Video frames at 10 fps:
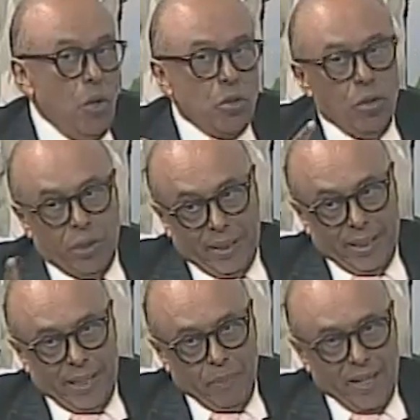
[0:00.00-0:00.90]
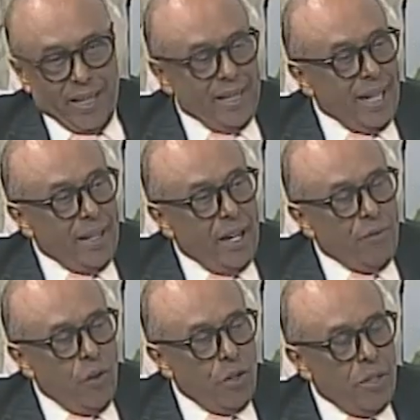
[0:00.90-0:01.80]
votos que presenta
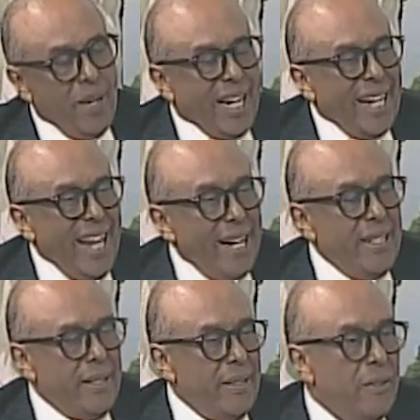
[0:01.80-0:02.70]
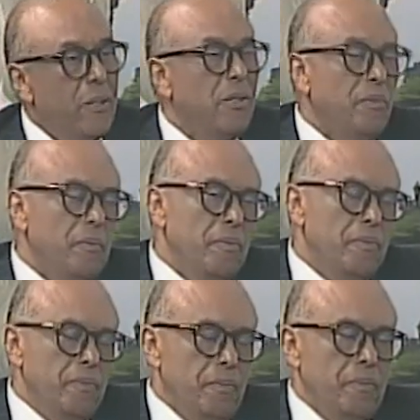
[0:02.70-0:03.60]
Delfos y Mega Análisis... Sí,
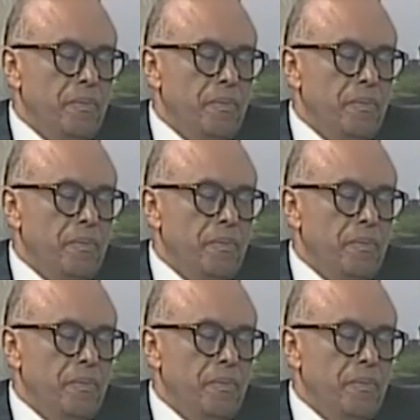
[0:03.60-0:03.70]
mira, si